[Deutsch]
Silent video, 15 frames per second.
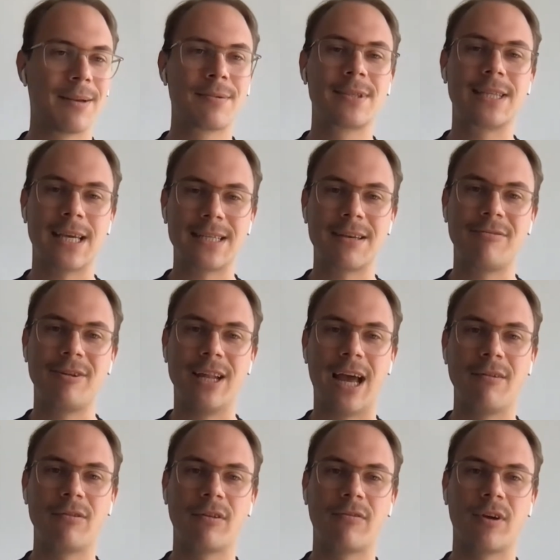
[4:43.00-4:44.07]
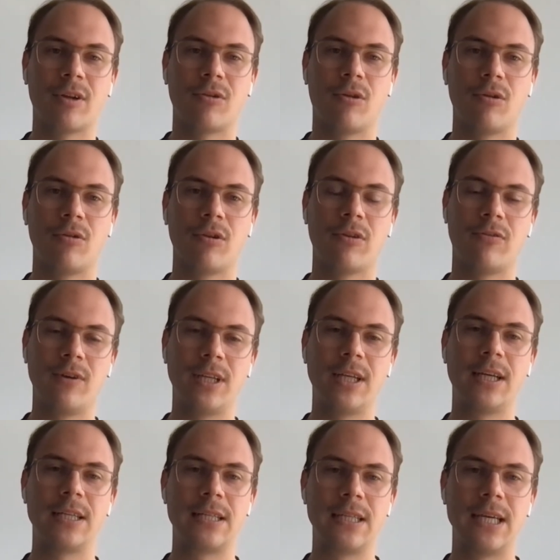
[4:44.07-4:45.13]
da gibt es sehr, sehr viele Einflussfaktoren und das
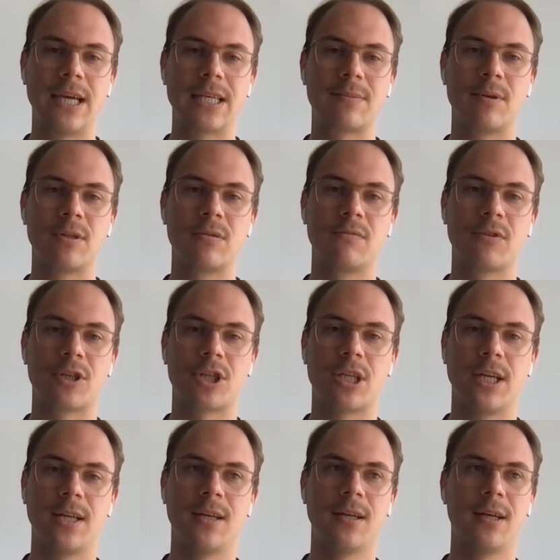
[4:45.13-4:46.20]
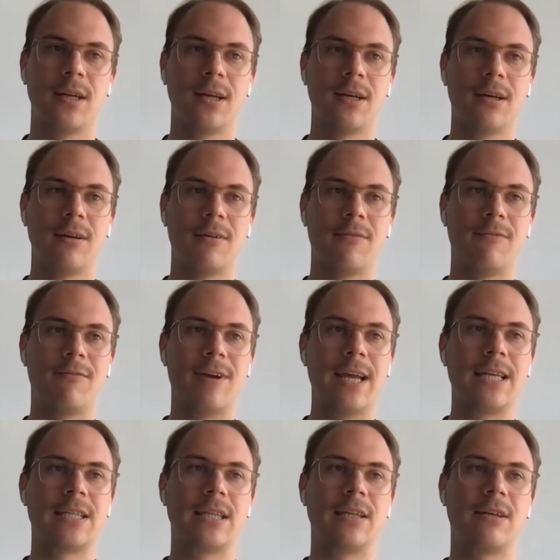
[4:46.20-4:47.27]
Wichtige ist hier erstmal zu verstehen,
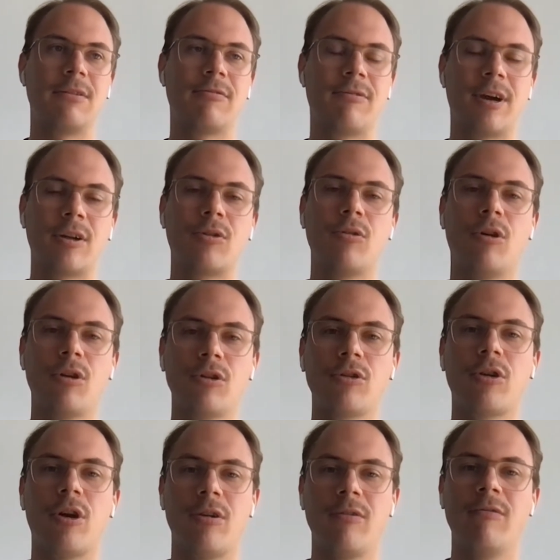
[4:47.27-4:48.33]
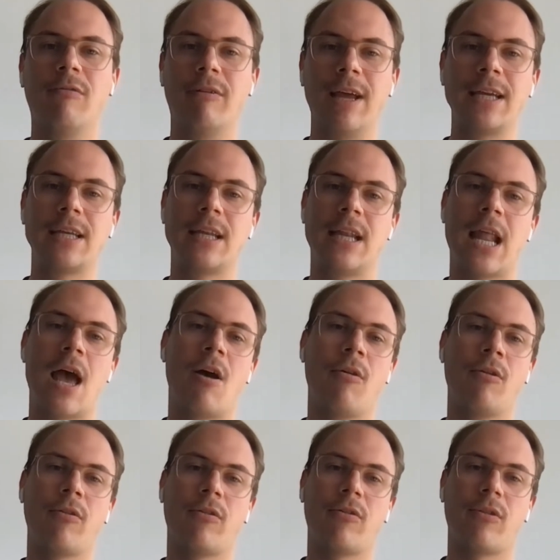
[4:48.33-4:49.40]
welche Faktoren können welche
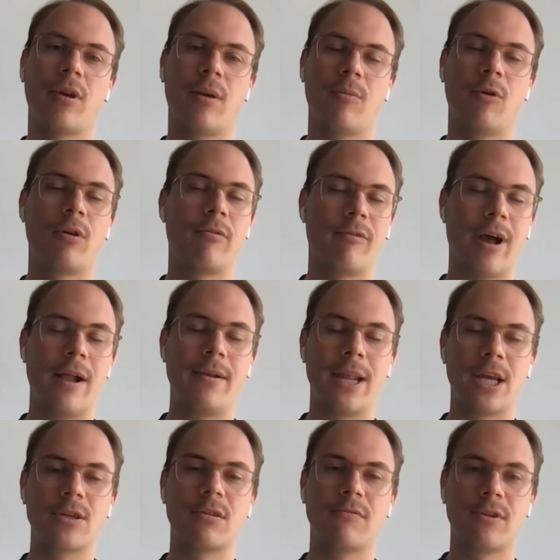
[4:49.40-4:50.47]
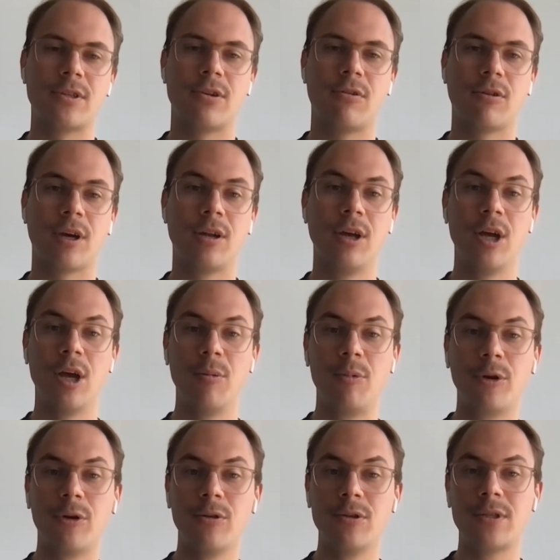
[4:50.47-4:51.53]
Nahrungs- ähm, oder vor allem Nährstoffversorgungen
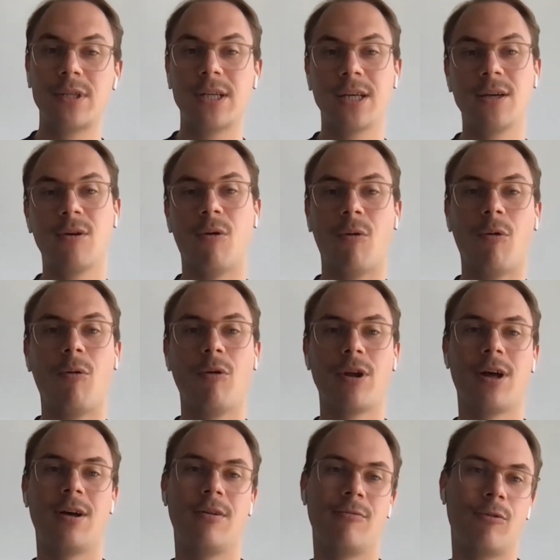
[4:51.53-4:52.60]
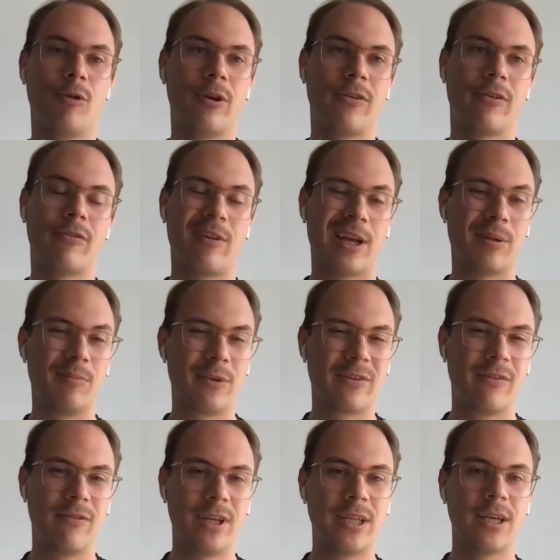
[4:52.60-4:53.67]
begünstigen oder wo ist es vielleicht ein
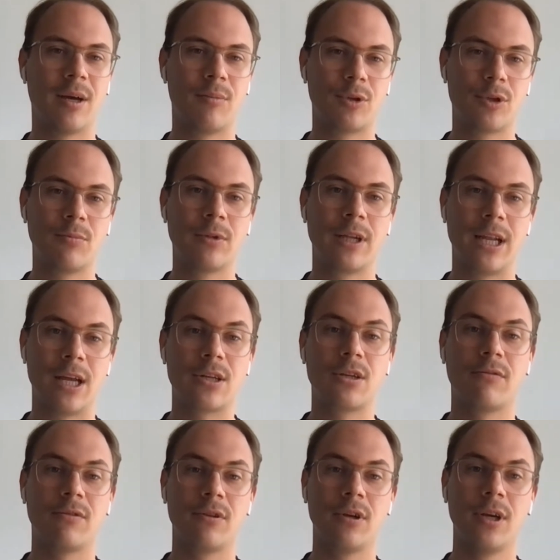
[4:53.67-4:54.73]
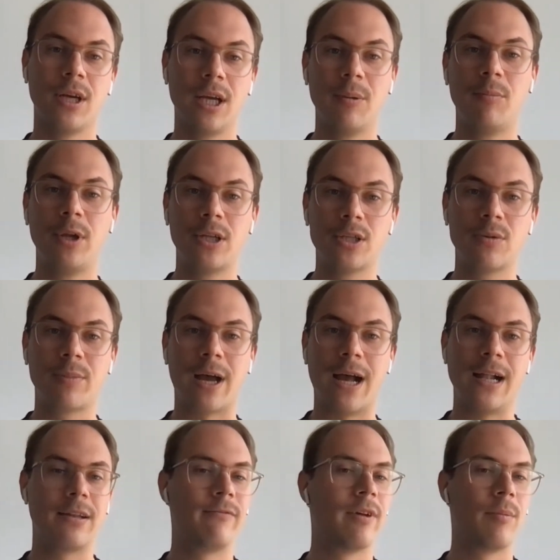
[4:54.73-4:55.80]
bisschen wichtiger, bestimmte Nährstoffe im Blick zu
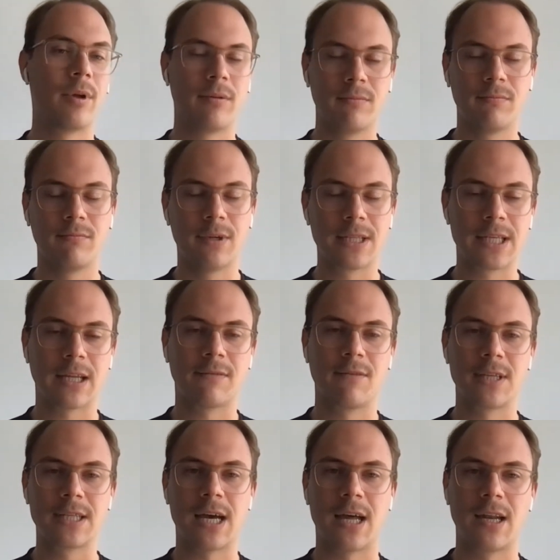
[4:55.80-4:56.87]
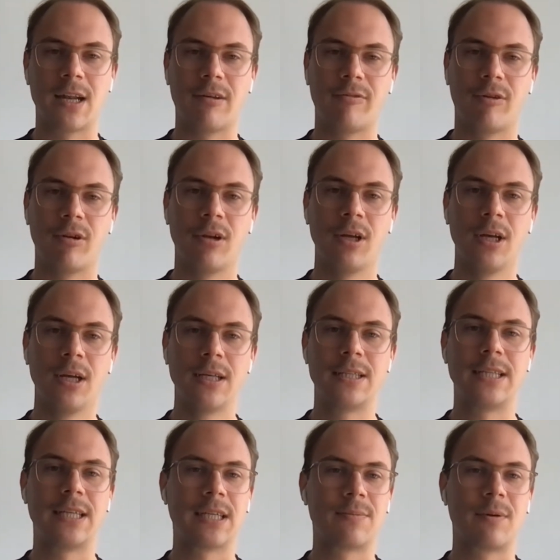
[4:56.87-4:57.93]
behalten, wenn man, jetzt hatten wir es gerade davon,
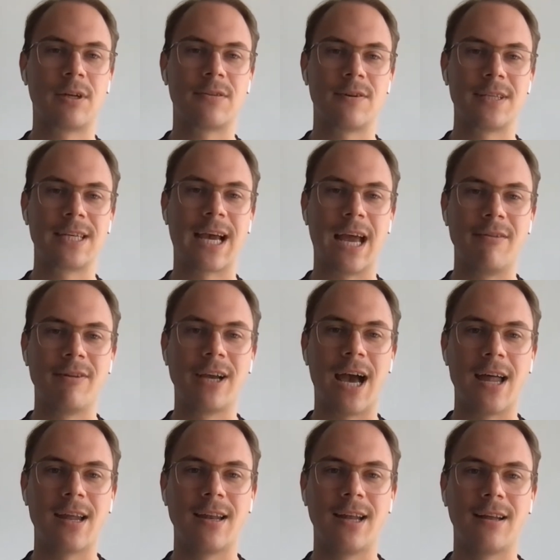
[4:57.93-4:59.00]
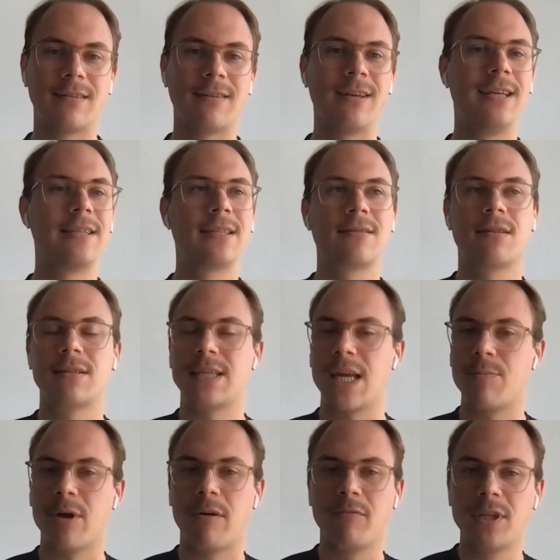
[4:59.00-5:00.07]
sich jetzt beispielsweise rein vegan ernährt, ist das
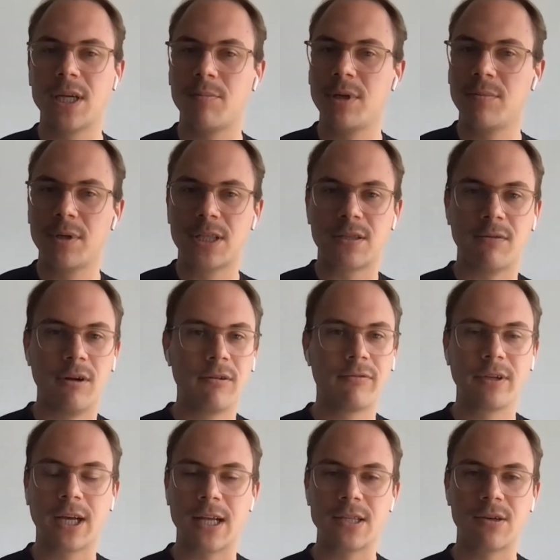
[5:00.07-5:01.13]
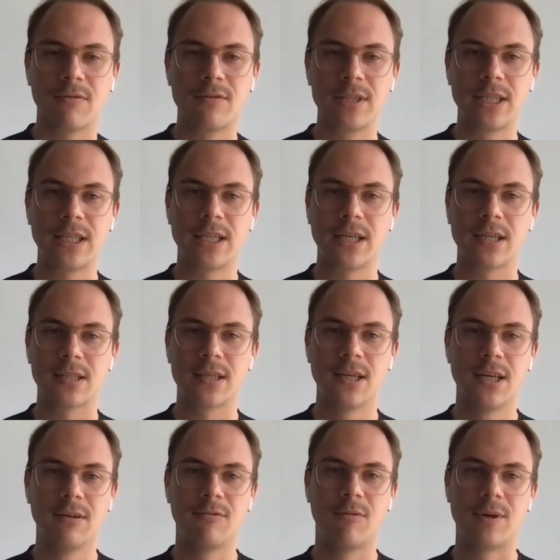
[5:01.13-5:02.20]
Thema Vitamin B12 ein ganz offensichtliches,
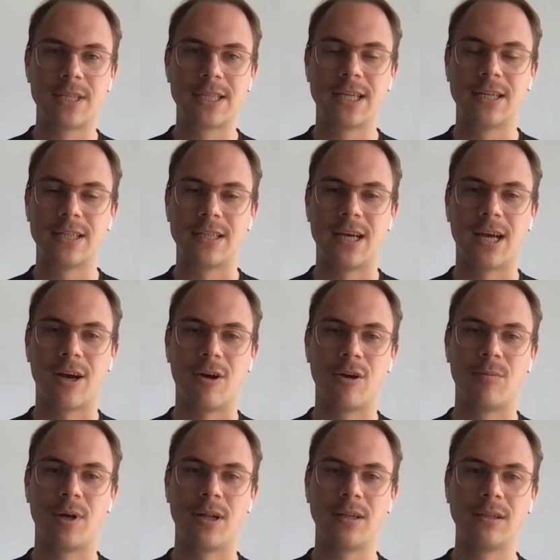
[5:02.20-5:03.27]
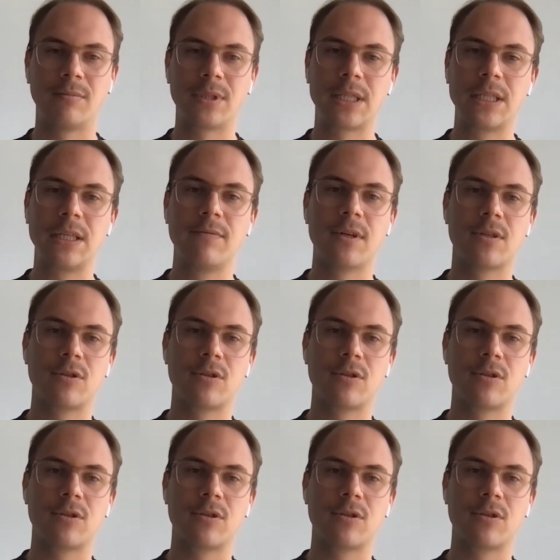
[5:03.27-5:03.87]
wobei sicherlich nachher auch nochmal ein bisschen